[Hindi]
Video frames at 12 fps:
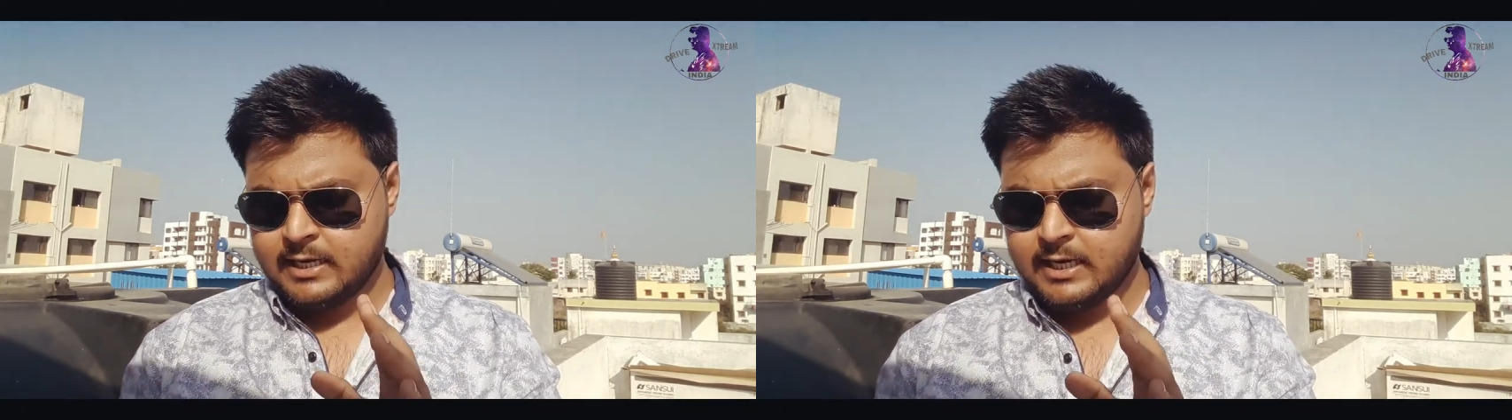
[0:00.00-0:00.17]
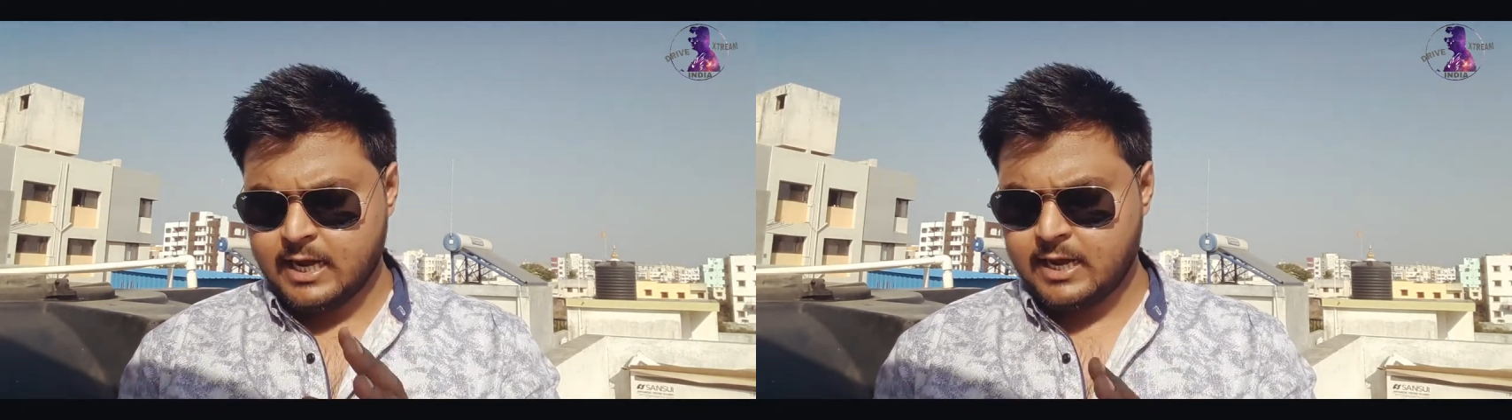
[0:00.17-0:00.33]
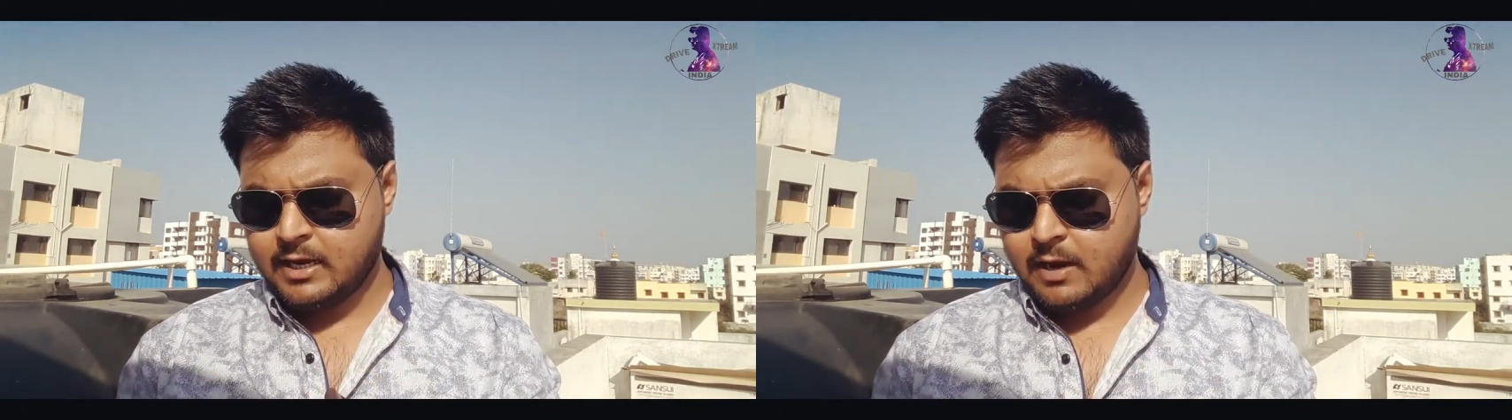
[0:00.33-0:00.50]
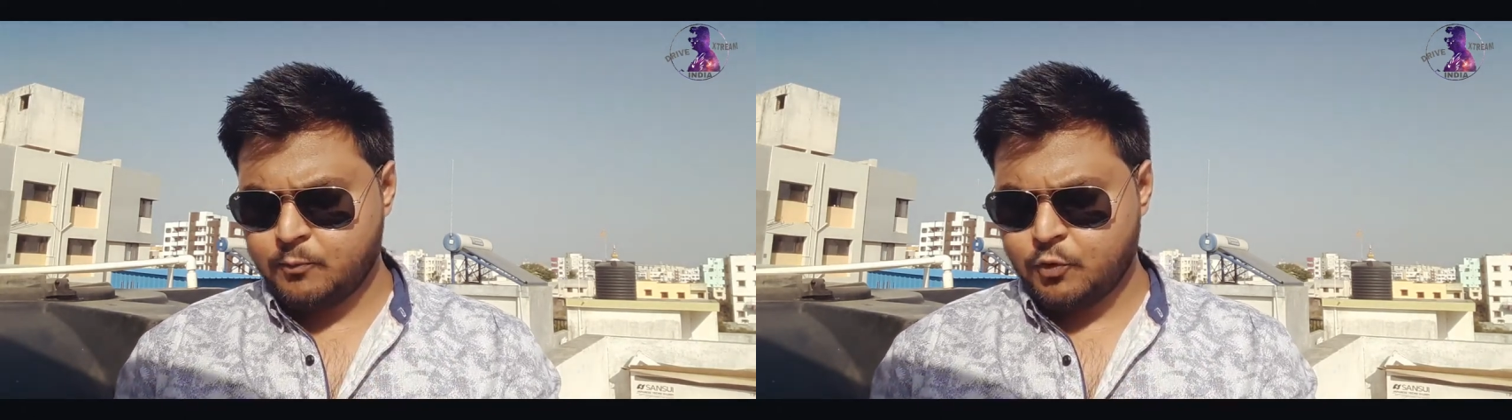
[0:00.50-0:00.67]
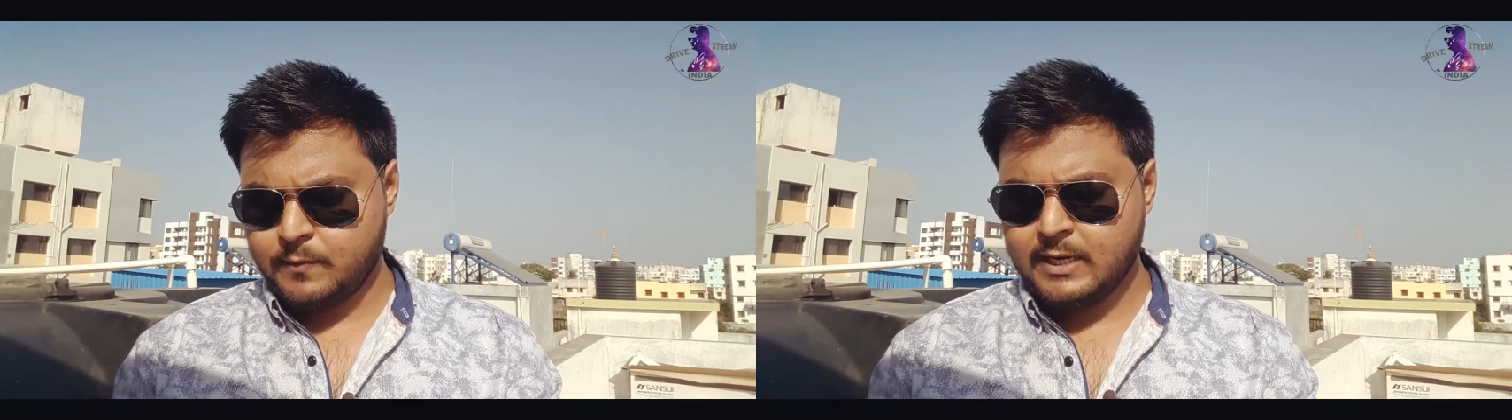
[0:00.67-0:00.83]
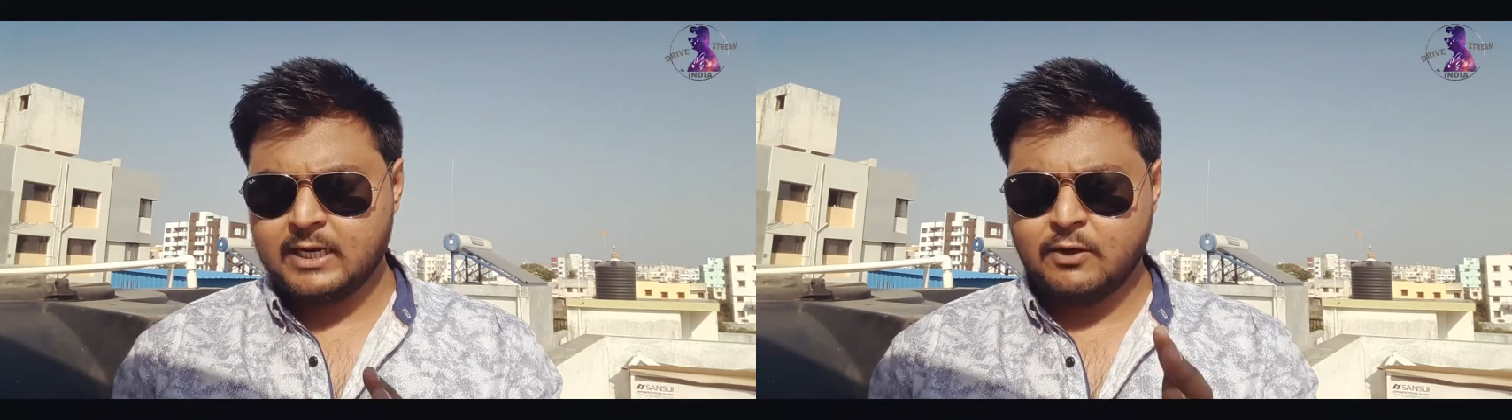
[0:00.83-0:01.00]
टायर
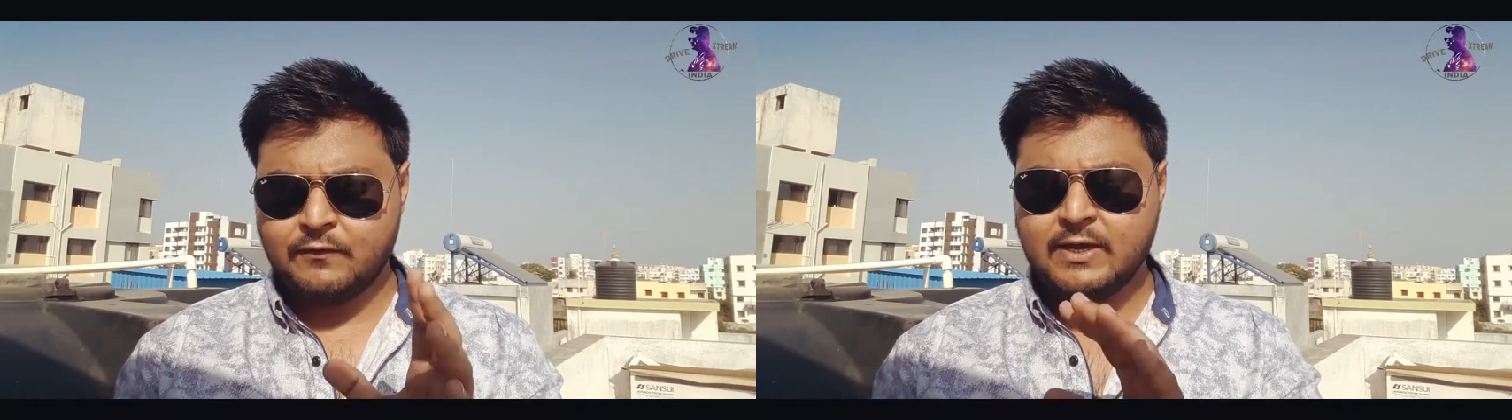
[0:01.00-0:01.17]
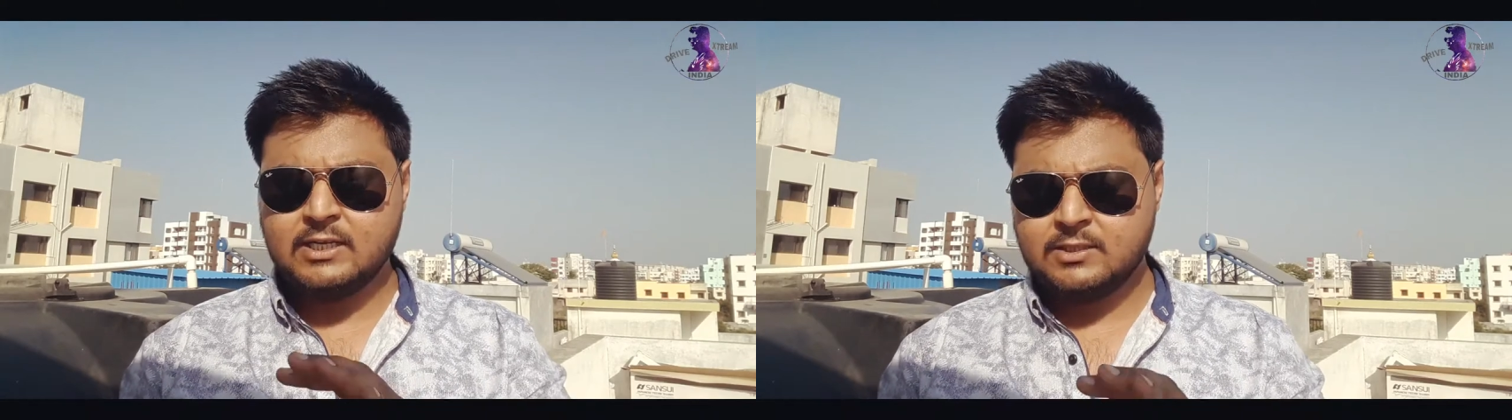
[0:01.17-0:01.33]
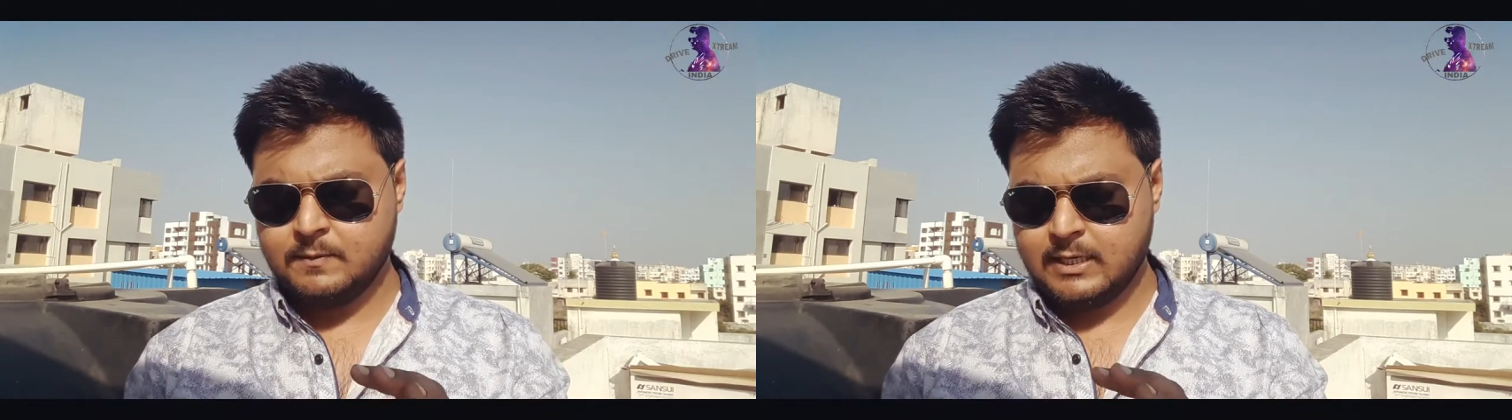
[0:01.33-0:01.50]
आपको मिलेंगे व्हील्स